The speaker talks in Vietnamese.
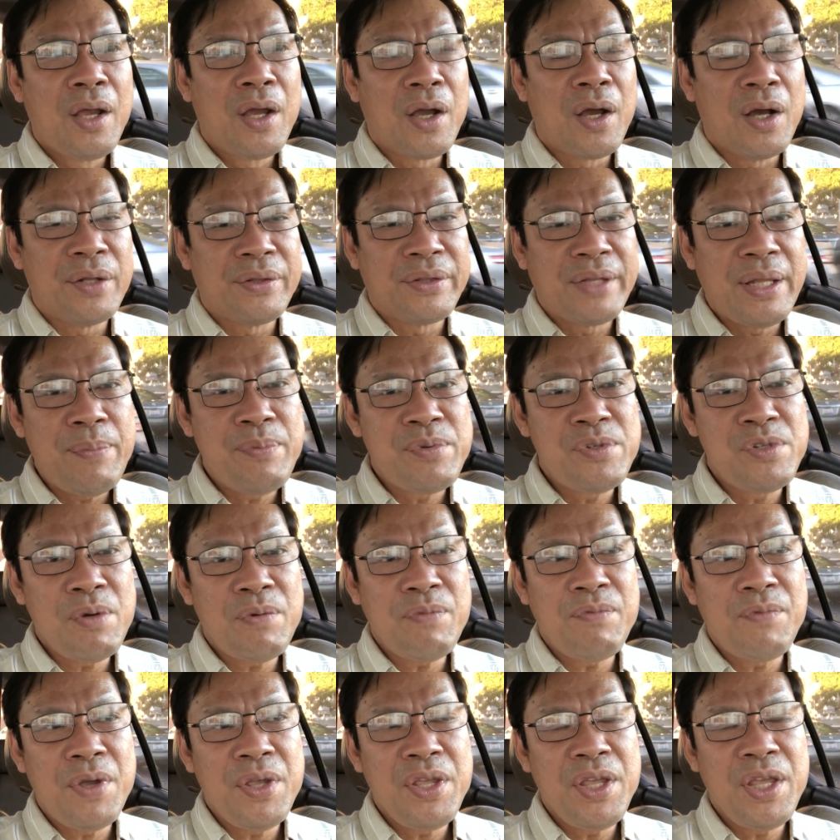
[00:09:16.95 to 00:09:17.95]
rồi tiếp xúc
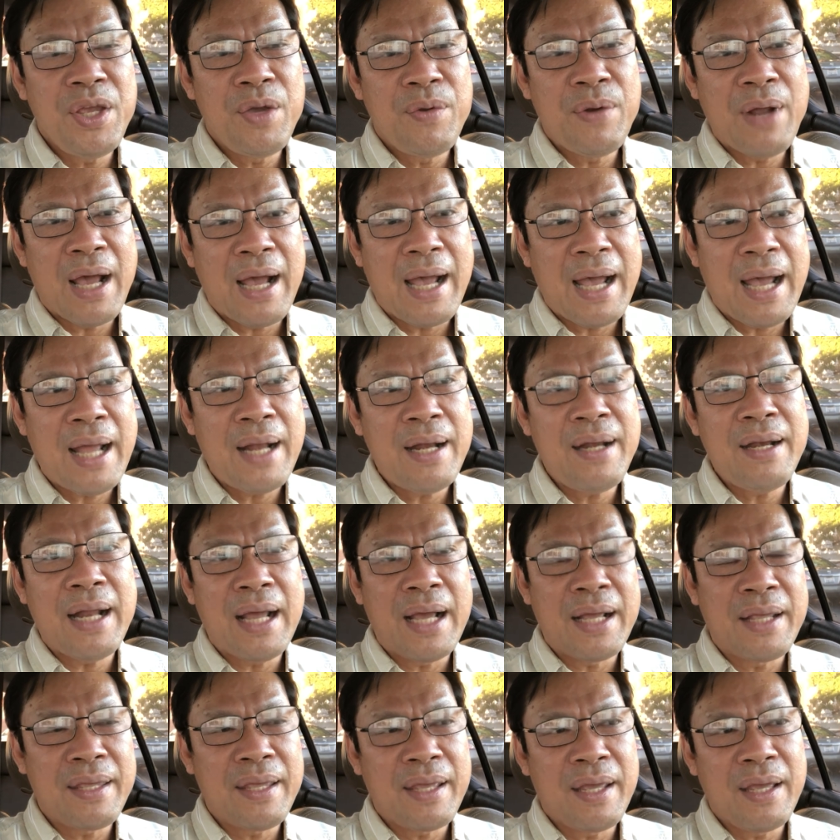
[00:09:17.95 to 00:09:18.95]
với nhiều đàn anh
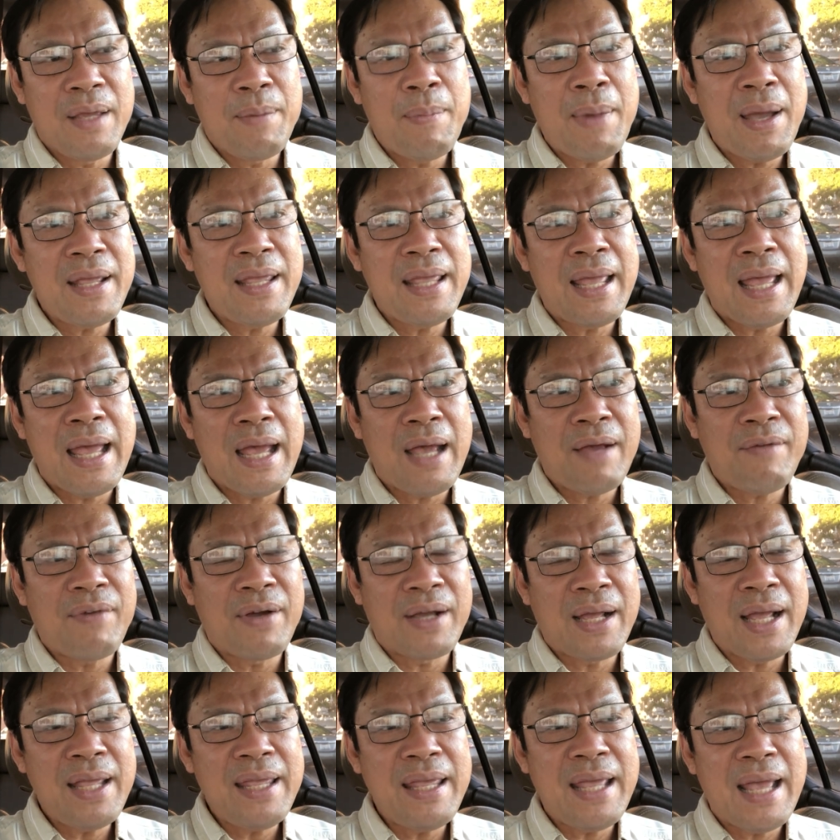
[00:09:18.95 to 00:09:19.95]
đàn chị ban nhạc và
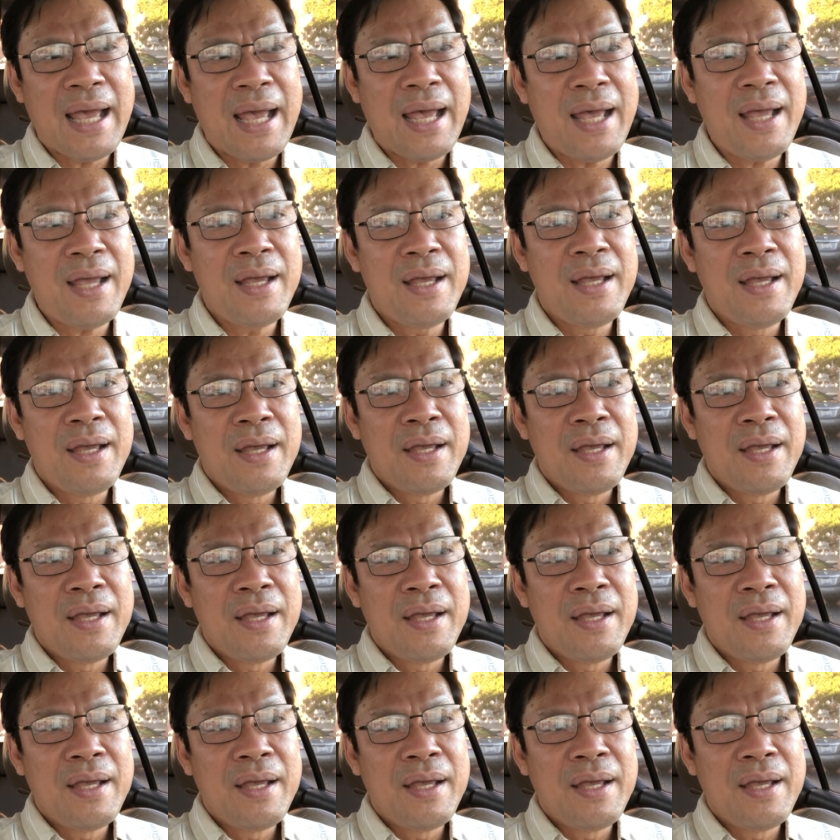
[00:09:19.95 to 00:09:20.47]
khán giả